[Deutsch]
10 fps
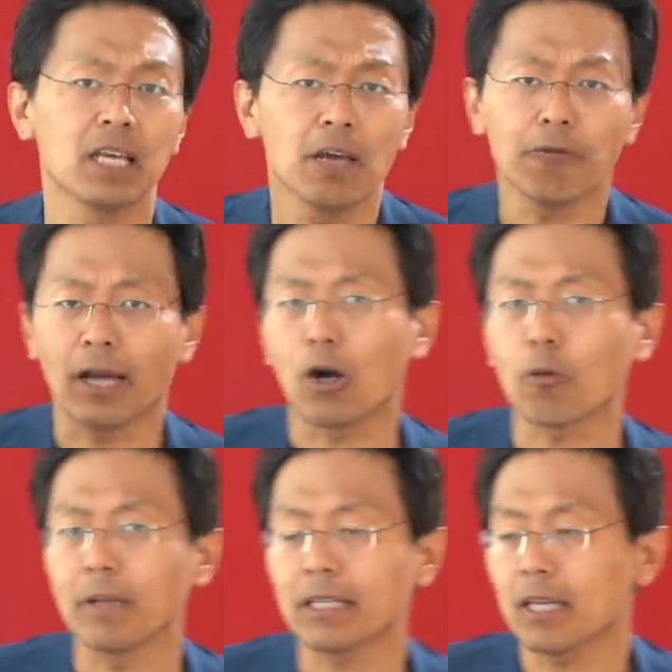Für einen
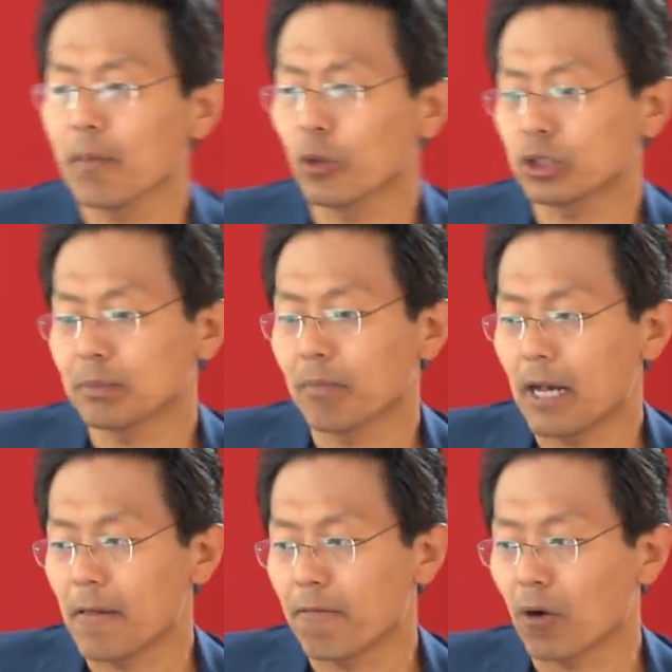Augenblick möchte ich
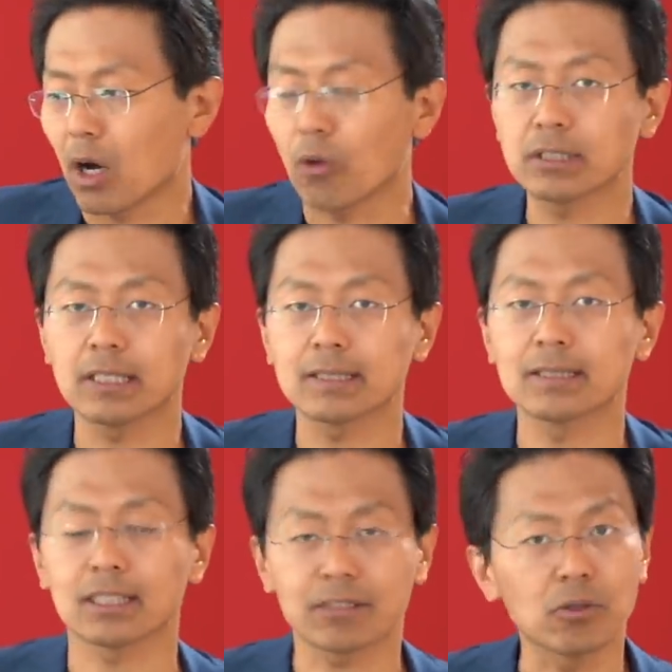mal
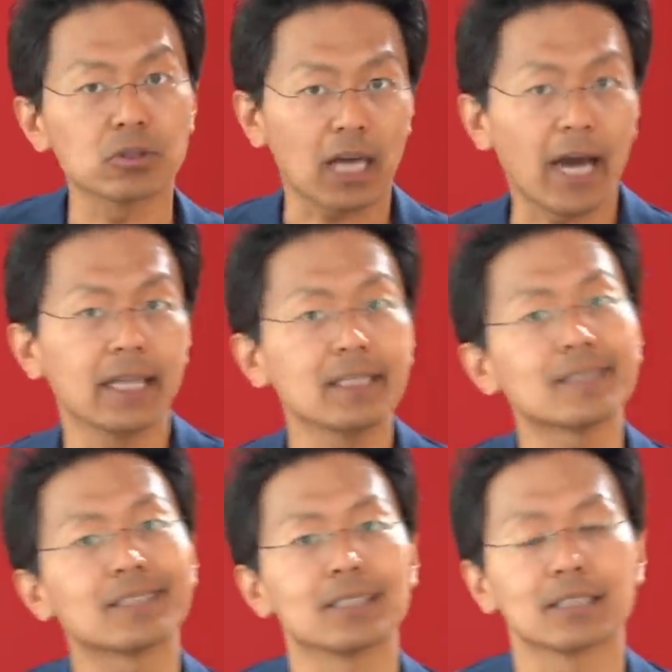voraussetzen, dass wir uns einig
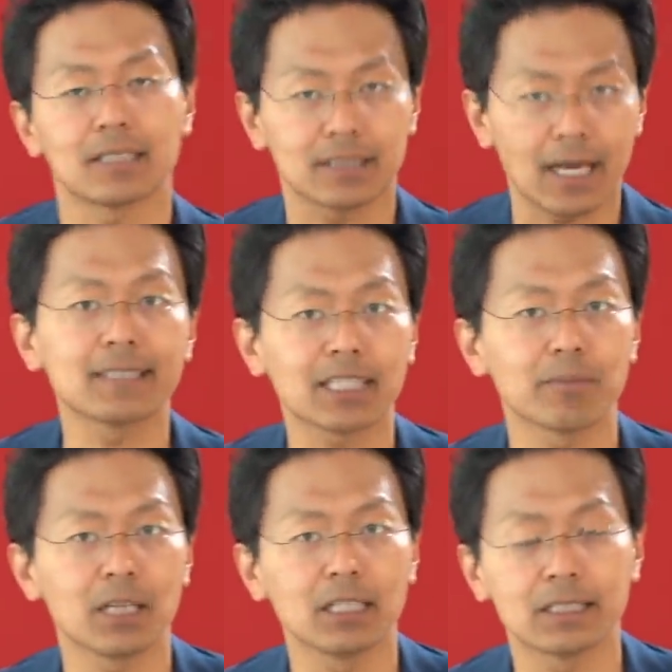sind, dass
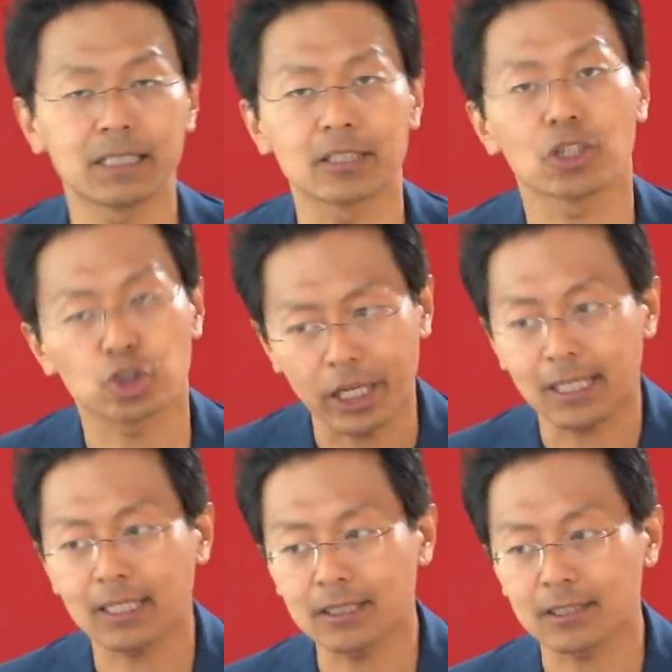Hasskriminalität
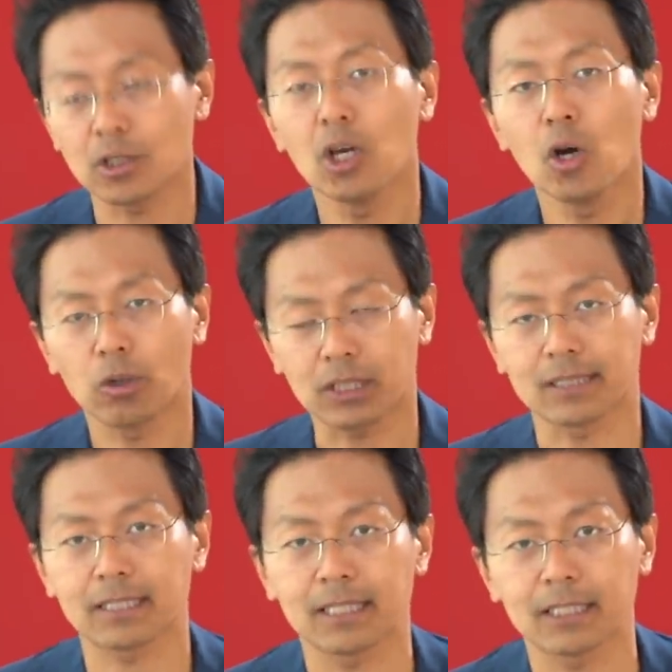schädlich ist und
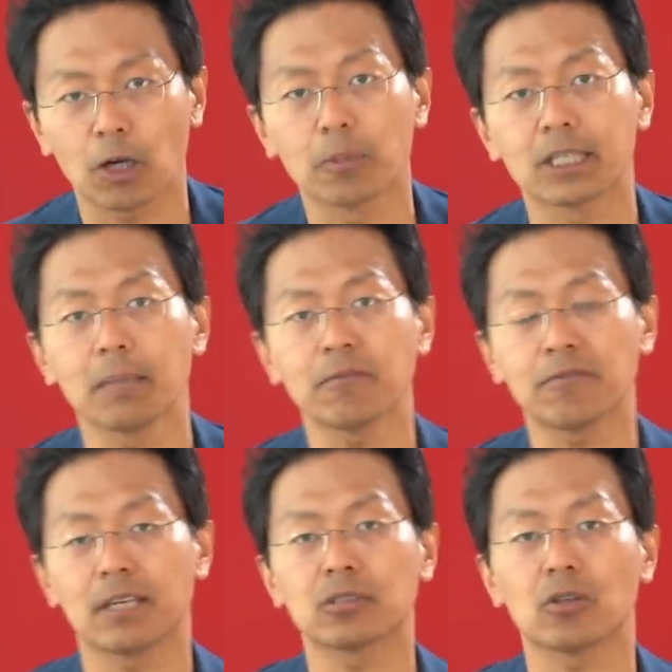tatsächlich auch bekämpft
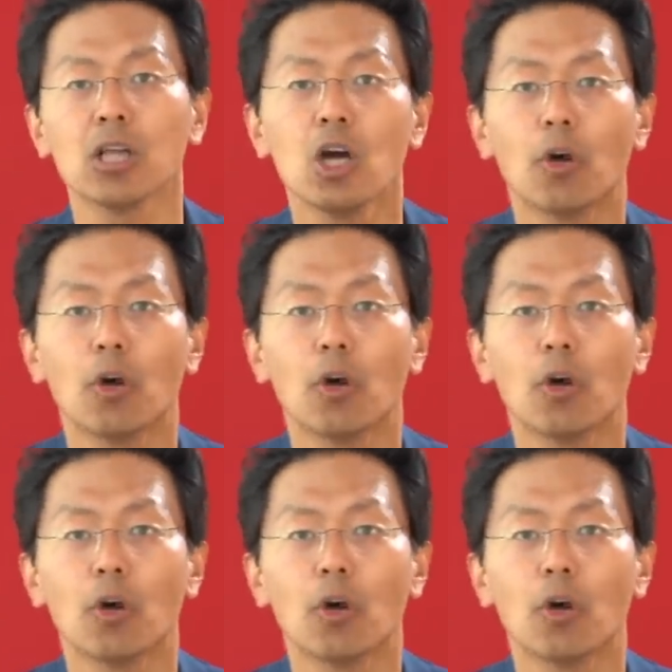werden soll.